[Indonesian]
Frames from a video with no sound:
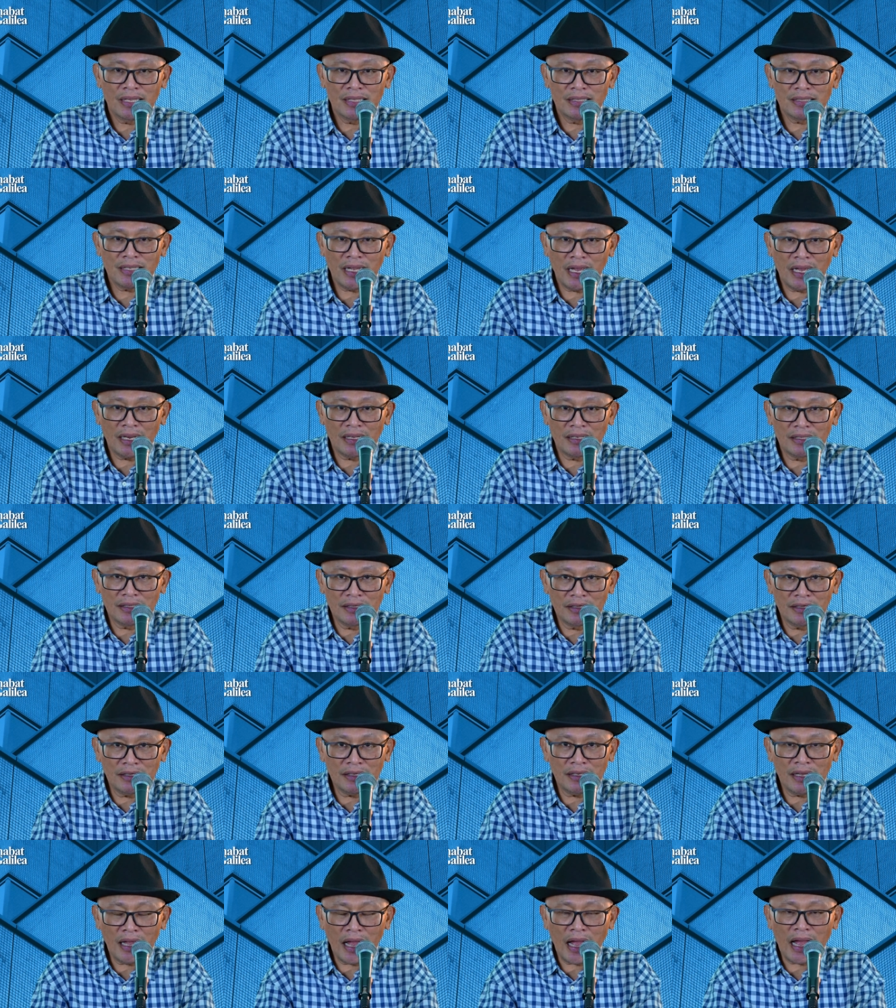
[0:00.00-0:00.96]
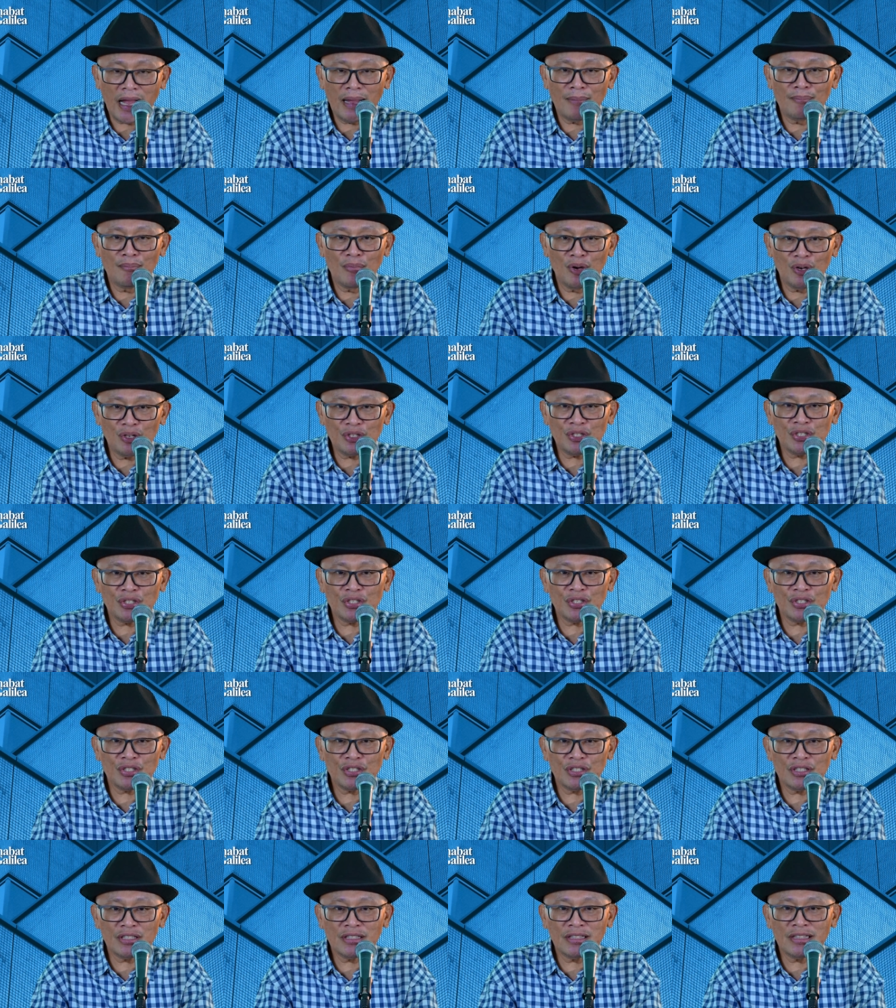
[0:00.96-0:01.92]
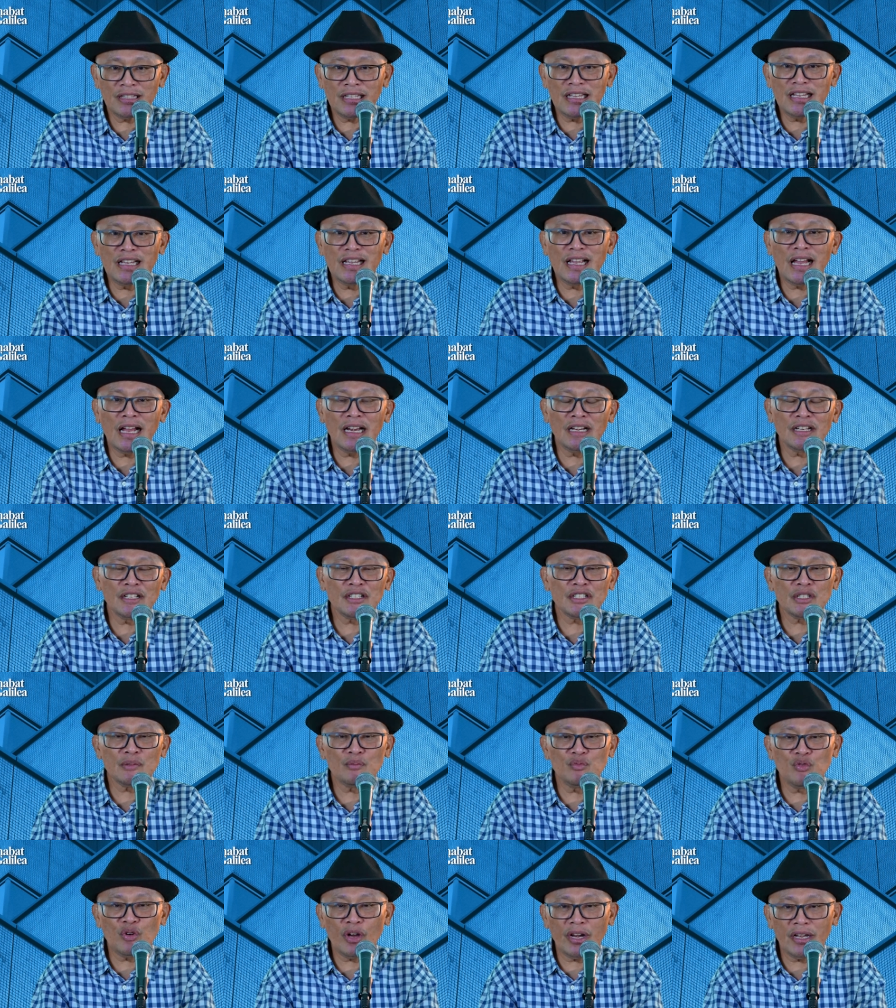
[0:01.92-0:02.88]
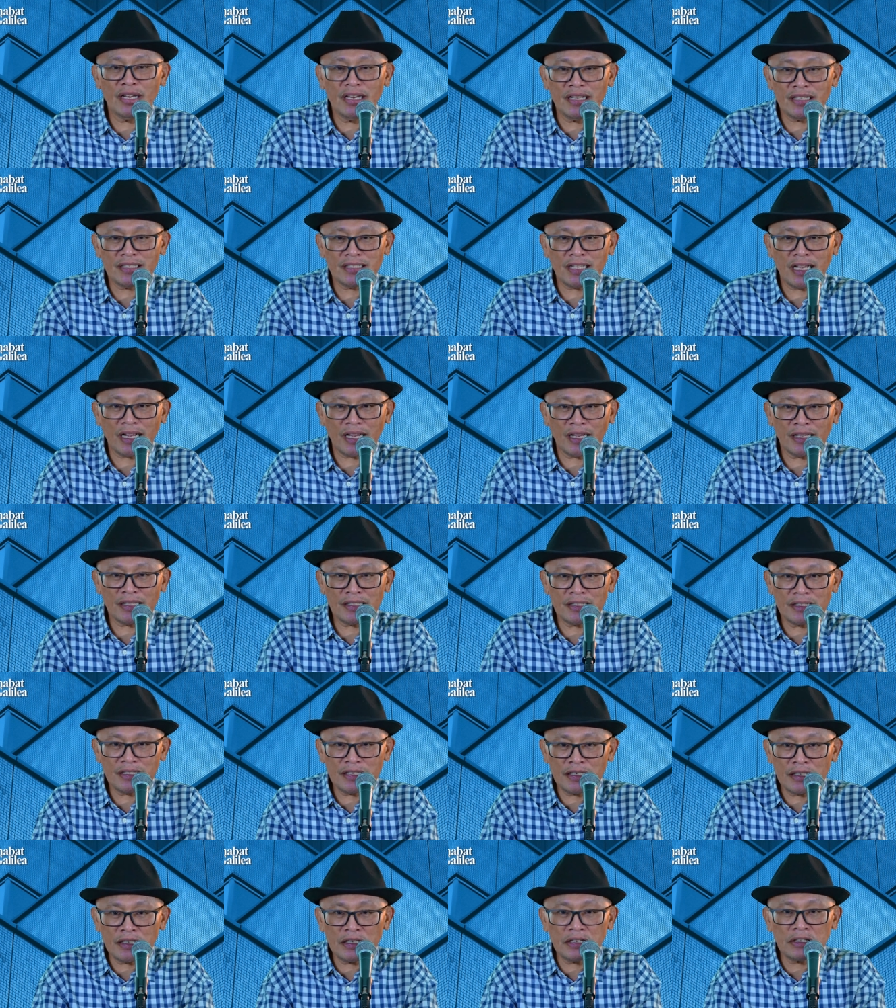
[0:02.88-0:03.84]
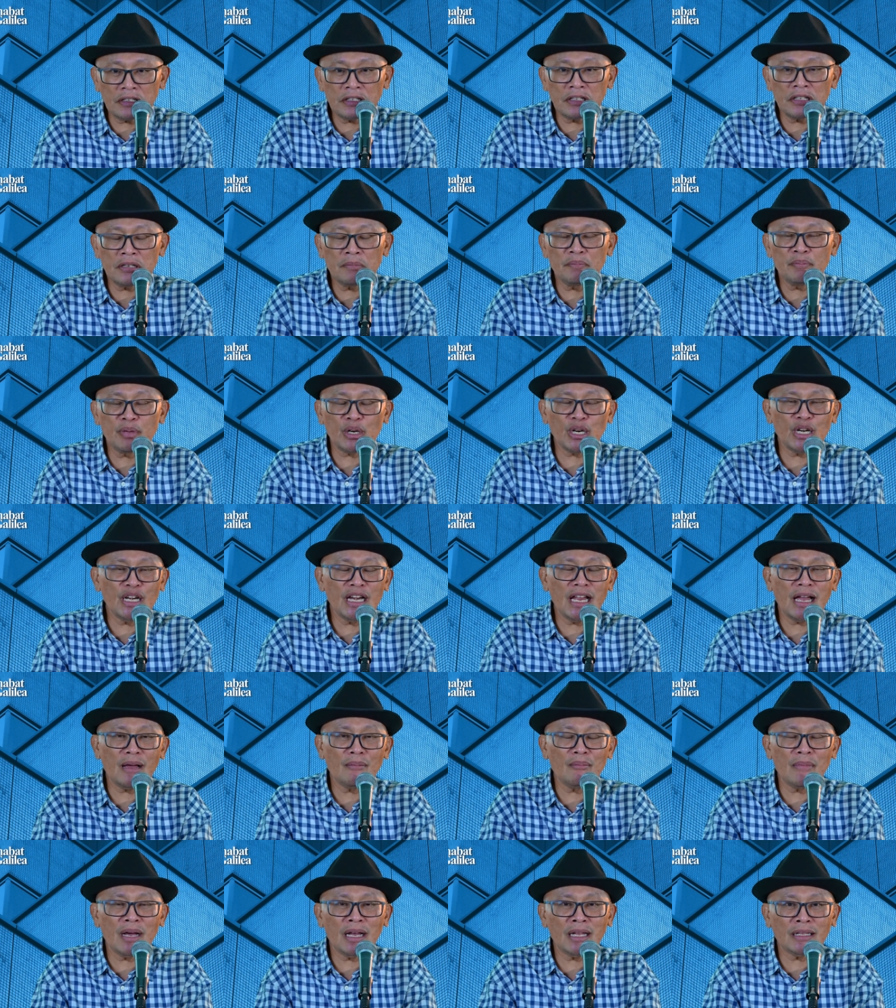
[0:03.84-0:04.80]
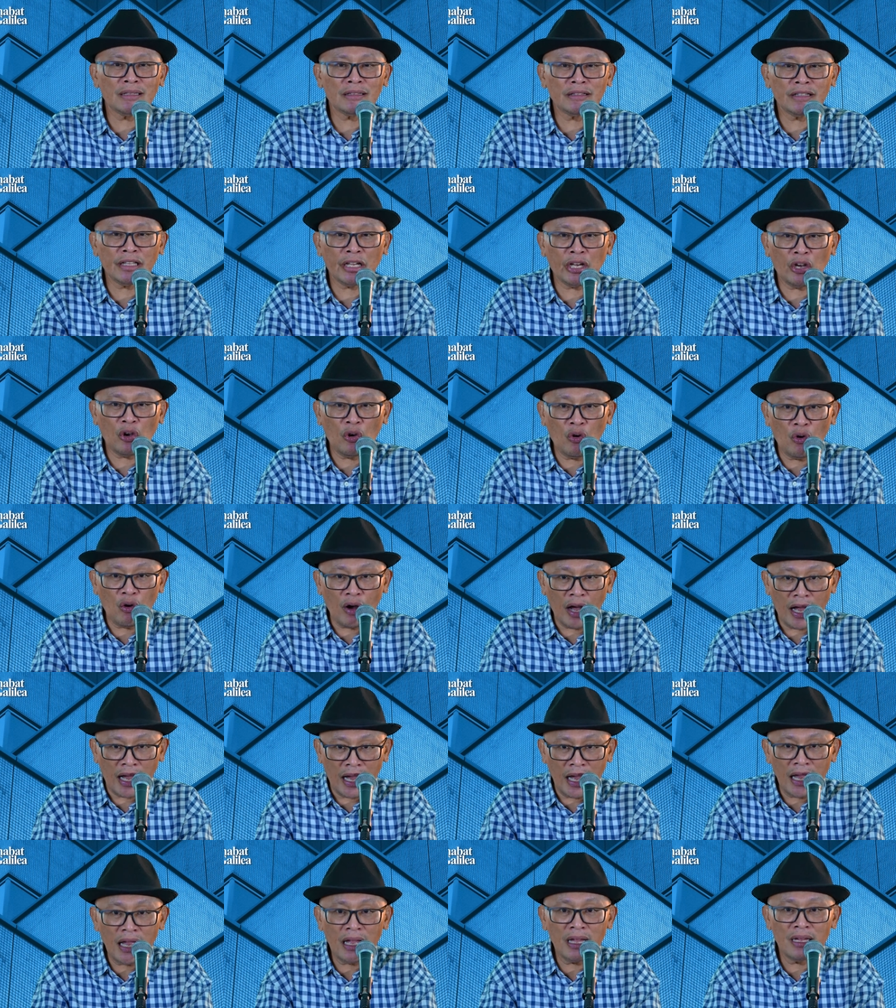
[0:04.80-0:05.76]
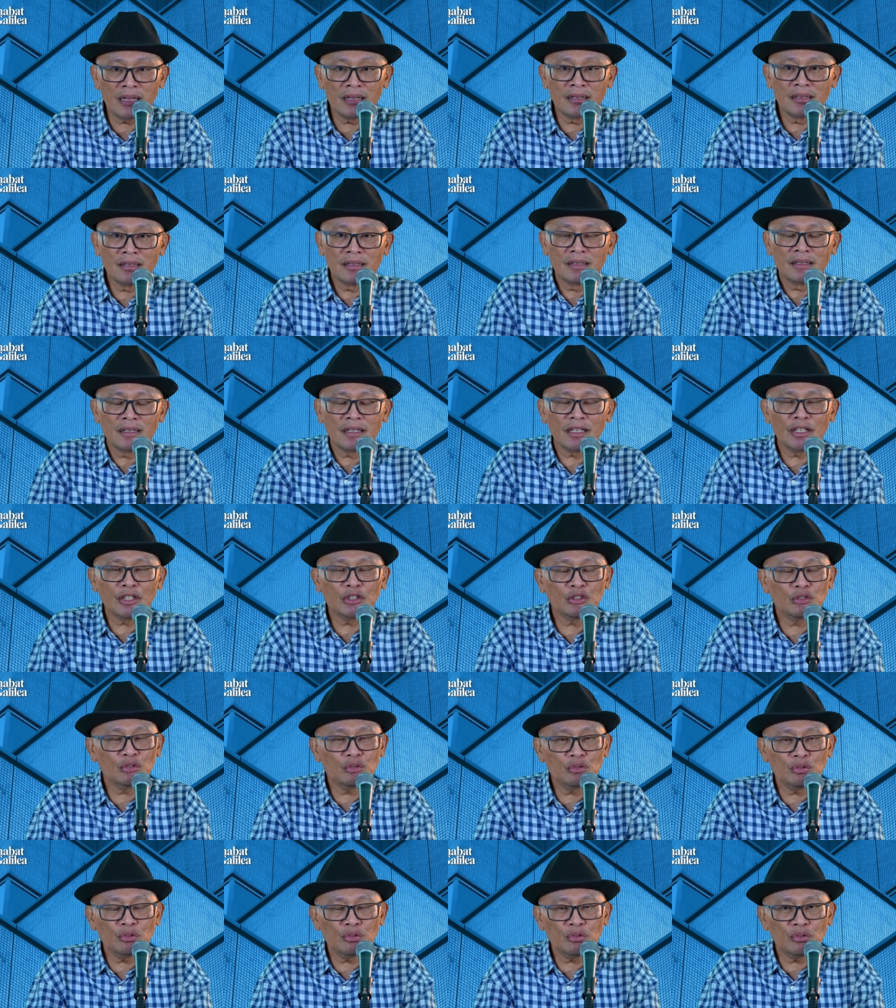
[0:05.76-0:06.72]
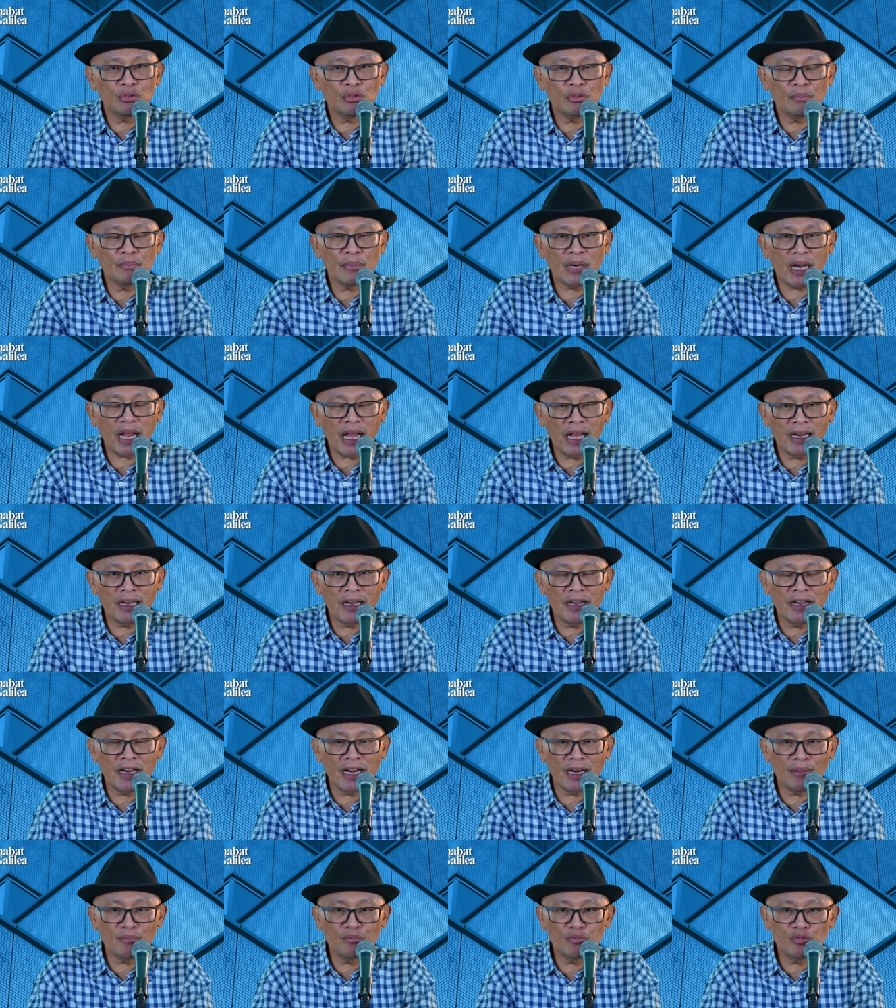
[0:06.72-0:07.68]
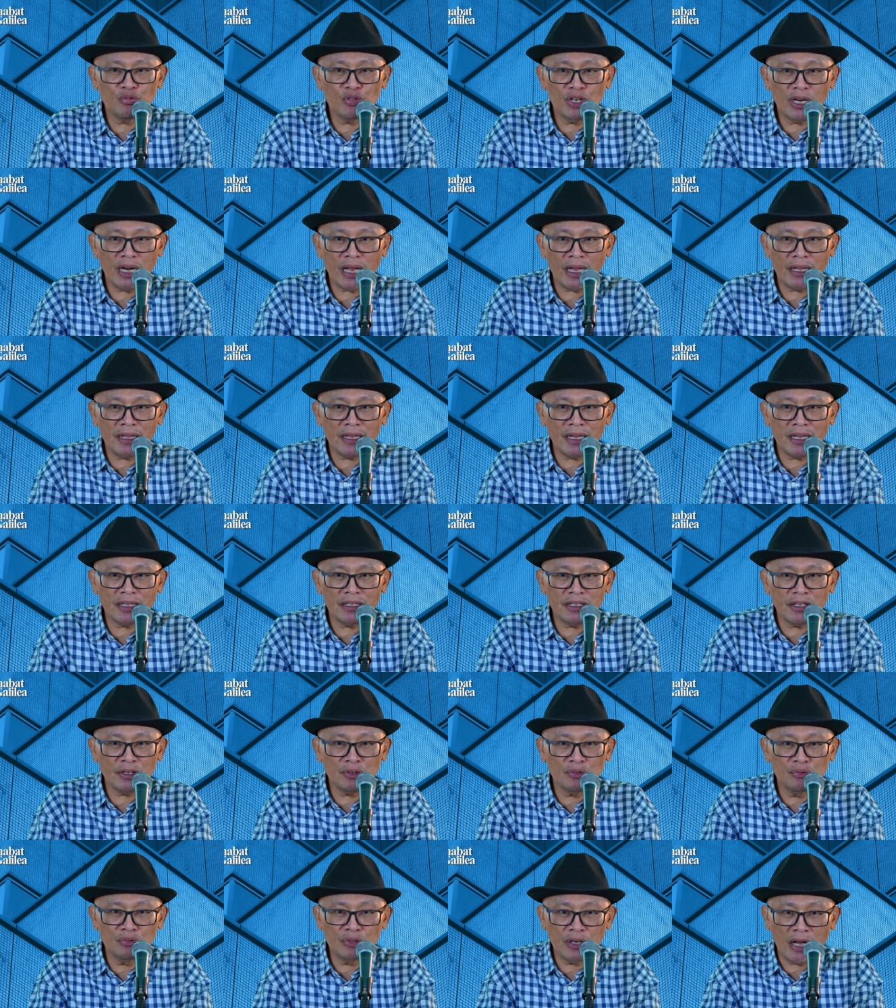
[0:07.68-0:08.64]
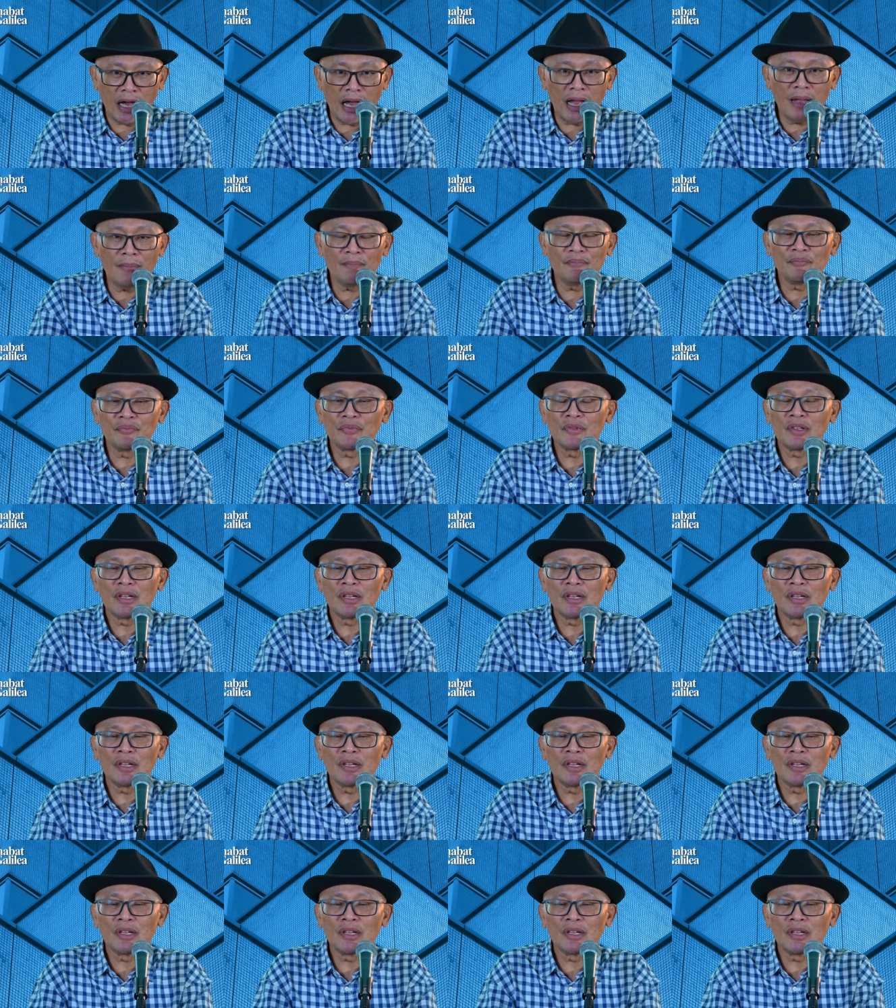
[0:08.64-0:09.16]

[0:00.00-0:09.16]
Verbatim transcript: Jadi Amos tinggal di sebuah desa kecil bernama Tekoa itu berada dalam wilayah Yehuda.